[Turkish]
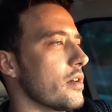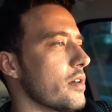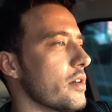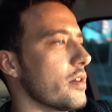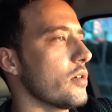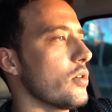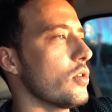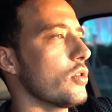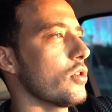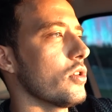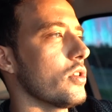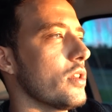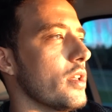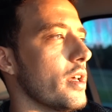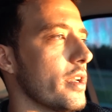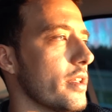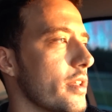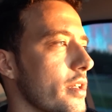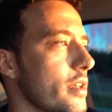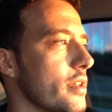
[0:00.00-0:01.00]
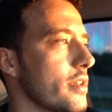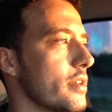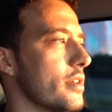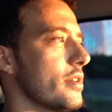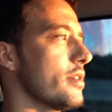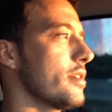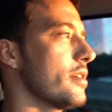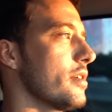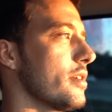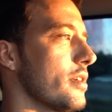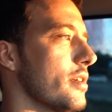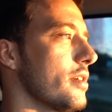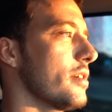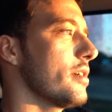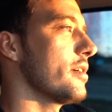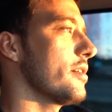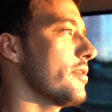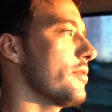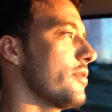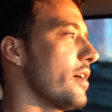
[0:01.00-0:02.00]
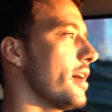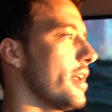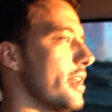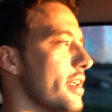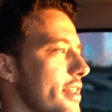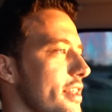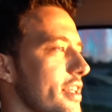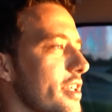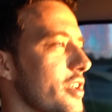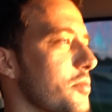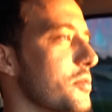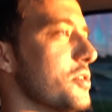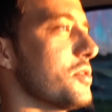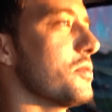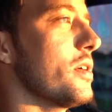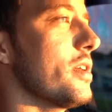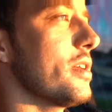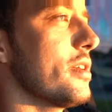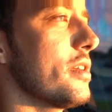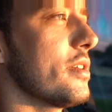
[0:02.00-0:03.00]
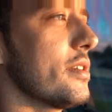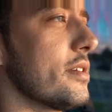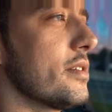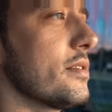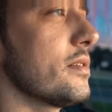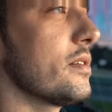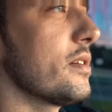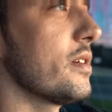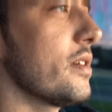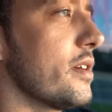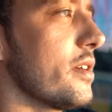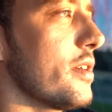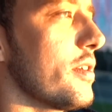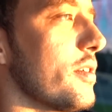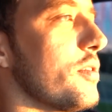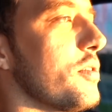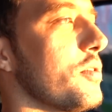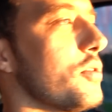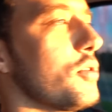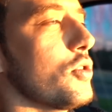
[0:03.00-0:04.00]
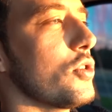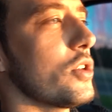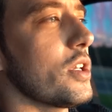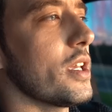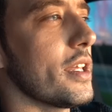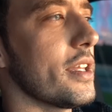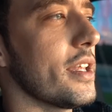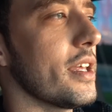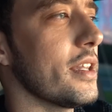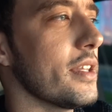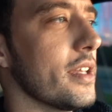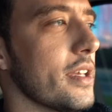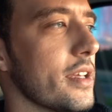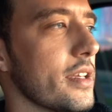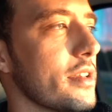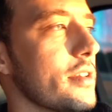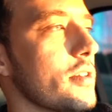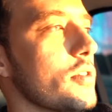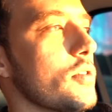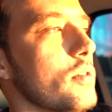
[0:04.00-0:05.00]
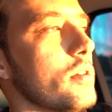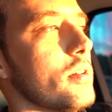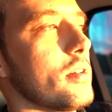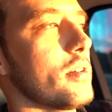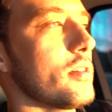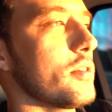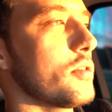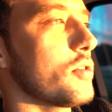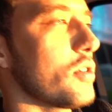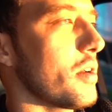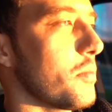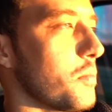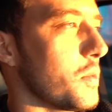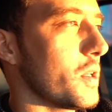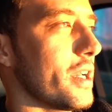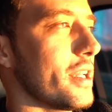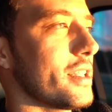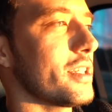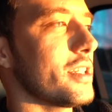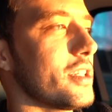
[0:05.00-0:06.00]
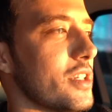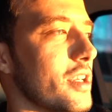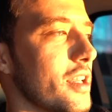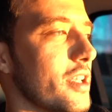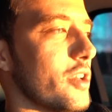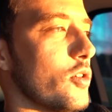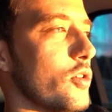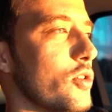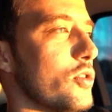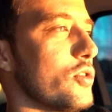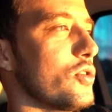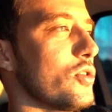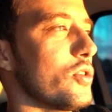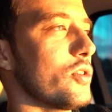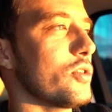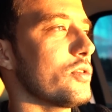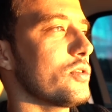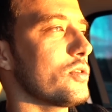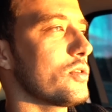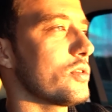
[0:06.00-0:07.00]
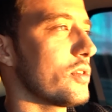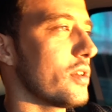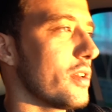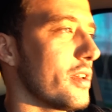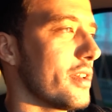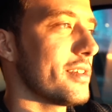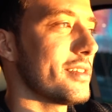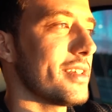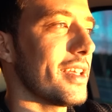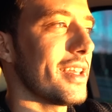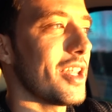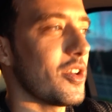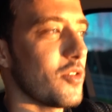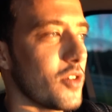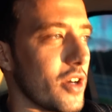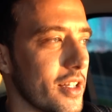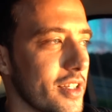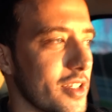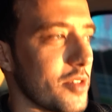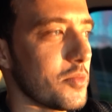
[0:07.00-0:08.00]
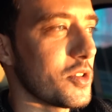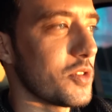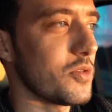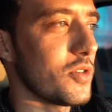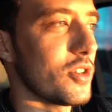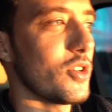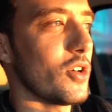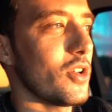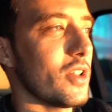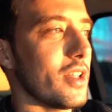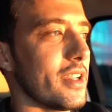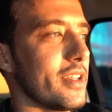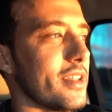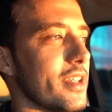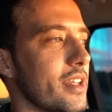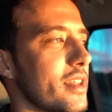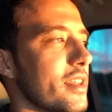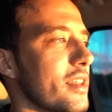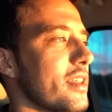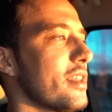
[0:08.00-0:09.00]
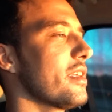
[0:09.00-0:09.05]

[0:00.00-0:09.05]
e, o konularda faaliyetlerimiz var. Türkiye'den de e, şu an birkaç kişiyle görüşüyoruz. Senin evi aldığımız videolardan